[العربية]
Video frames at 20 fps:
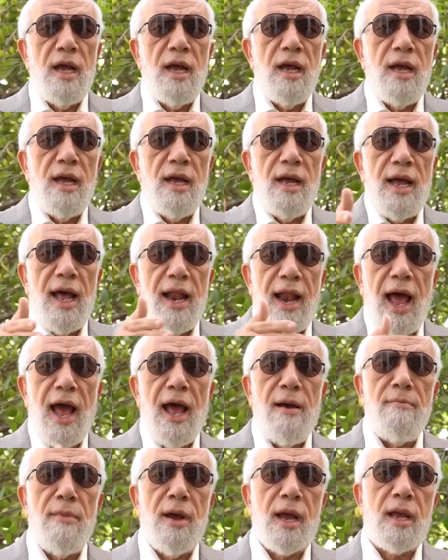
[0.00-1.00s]

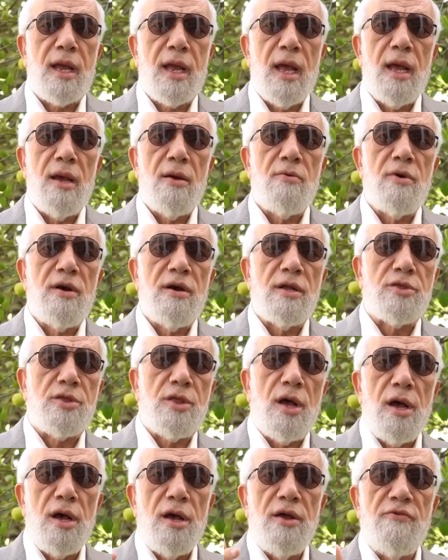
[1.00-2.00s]
انحاء مكه
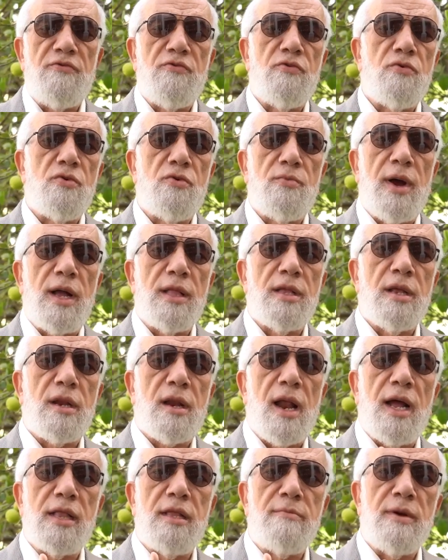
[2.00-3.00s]
والطائف وبعدين
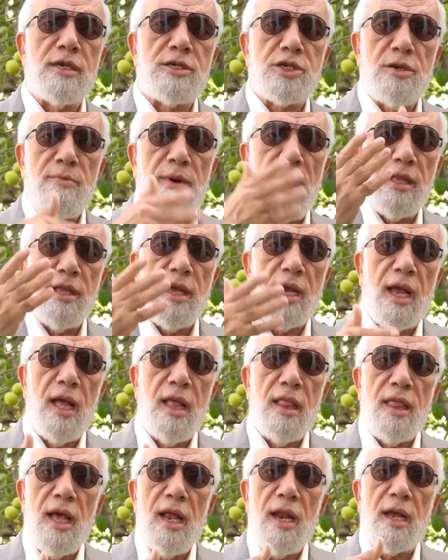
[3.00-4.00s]
راح دمشق بعد
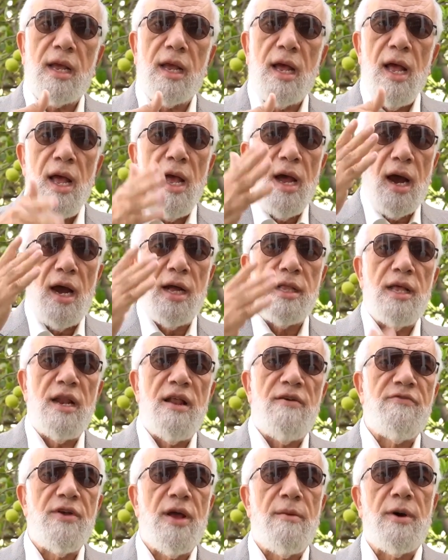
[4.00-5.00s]
ذلك
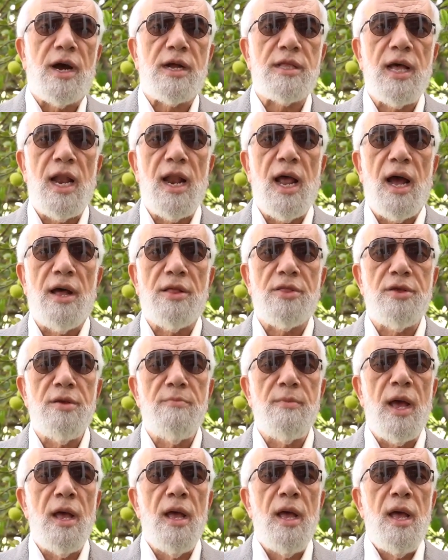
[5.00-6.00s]
قتل فيها مقتله
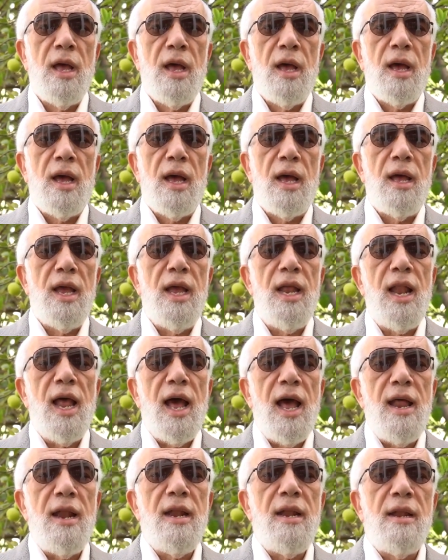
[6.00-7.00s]
عظيمه الى
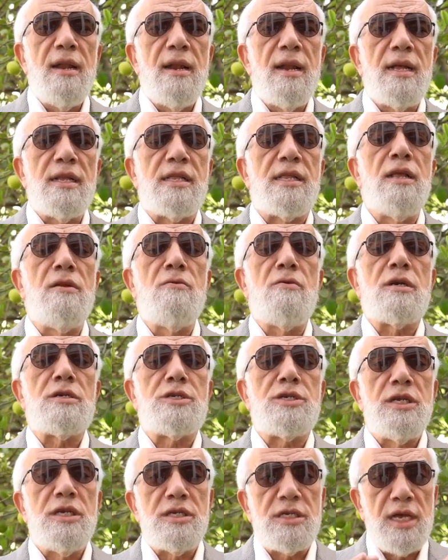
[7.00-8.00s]
ان
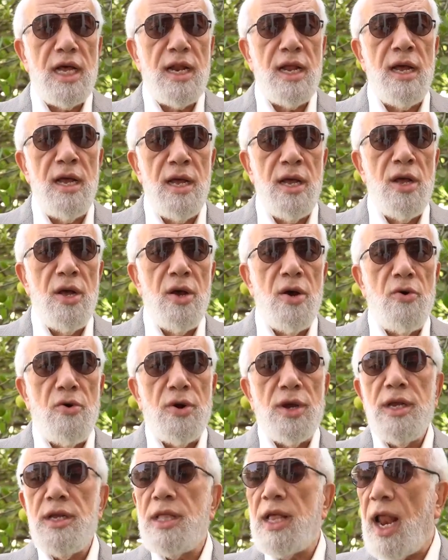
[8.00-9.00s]
22 سنه
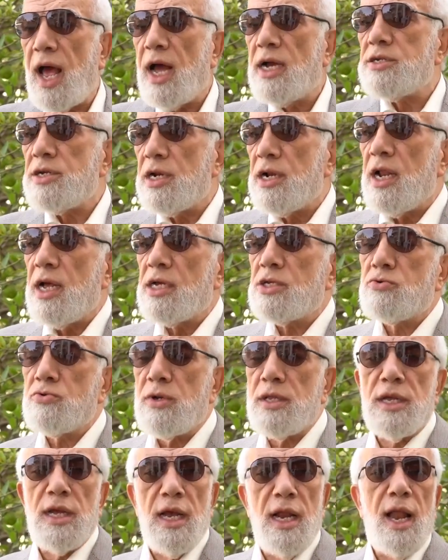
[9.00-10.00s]
اعيد الحجر
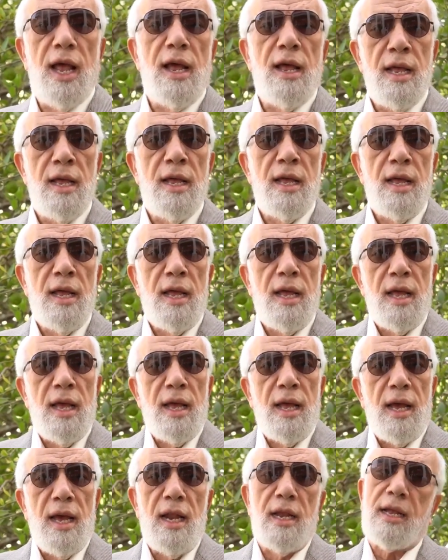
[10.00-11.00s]
الاسود الى
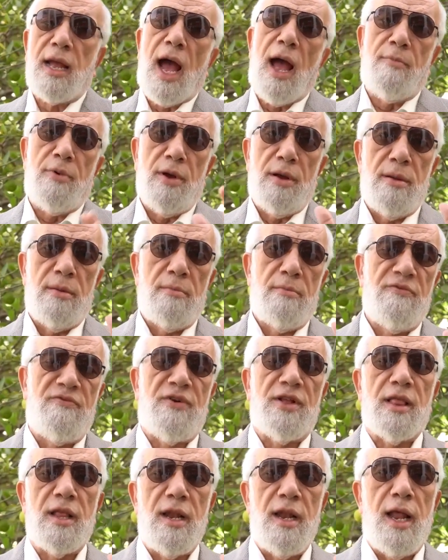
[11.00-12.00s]
الكعبه
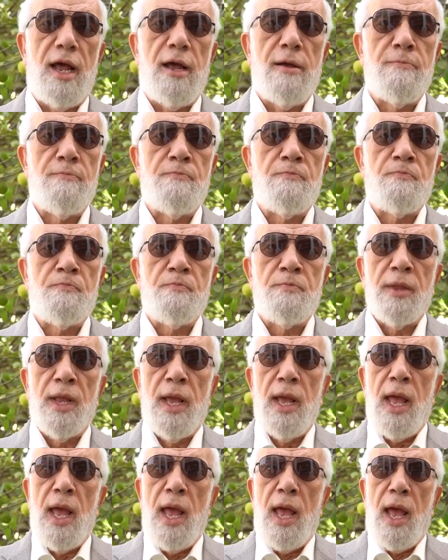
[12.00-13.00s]
بفضل الله
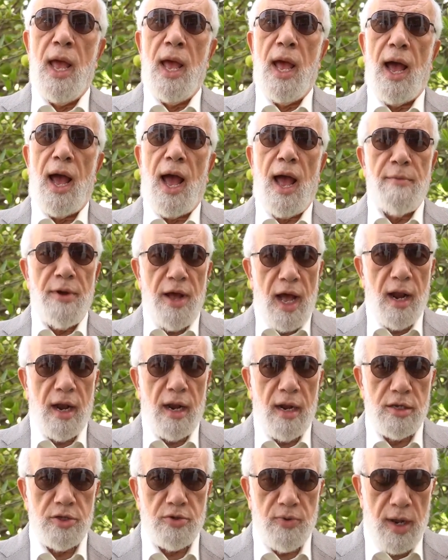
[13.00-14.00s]
حماها
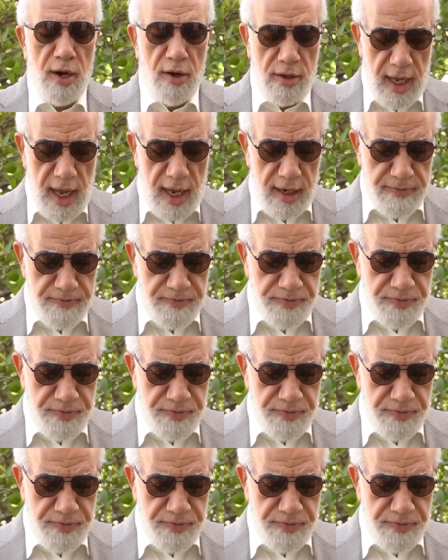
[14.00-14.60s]
الله سبحانه وتعالى